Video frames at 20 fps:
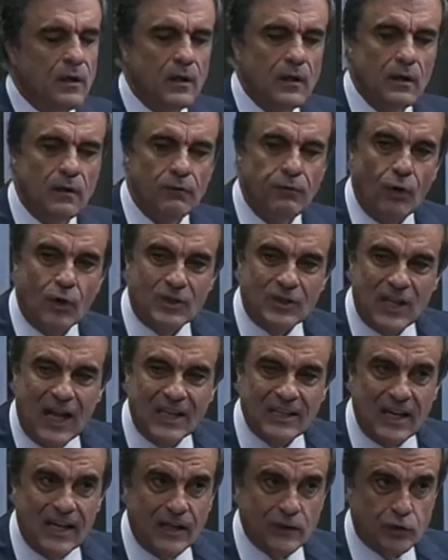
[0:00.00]
e que ela
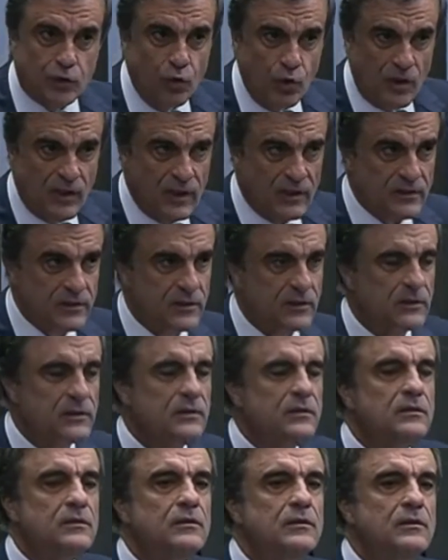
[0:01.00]
estaria passando por
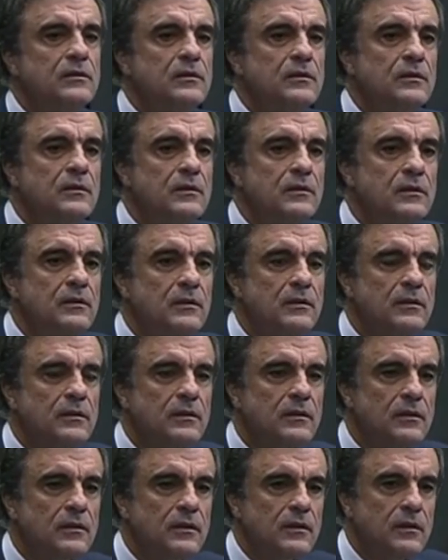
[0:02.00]
um julgamento
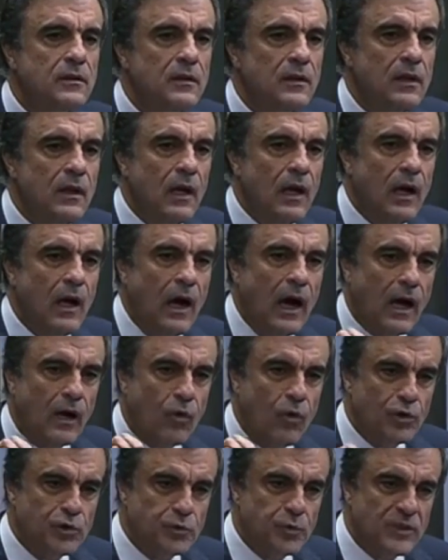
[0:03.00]
puramente
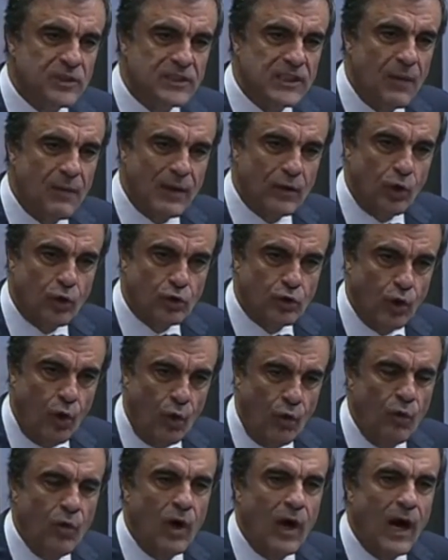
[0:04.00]
político. Quando o
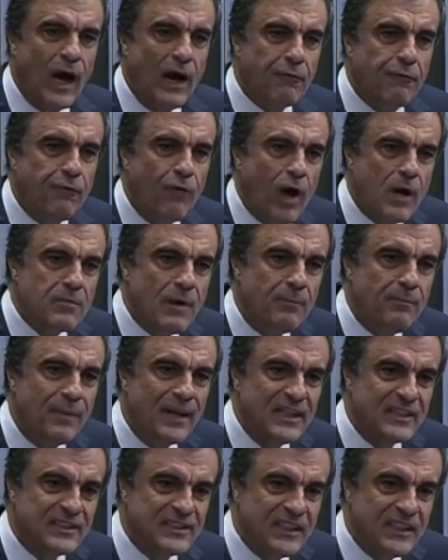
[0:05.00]
advogado-geral da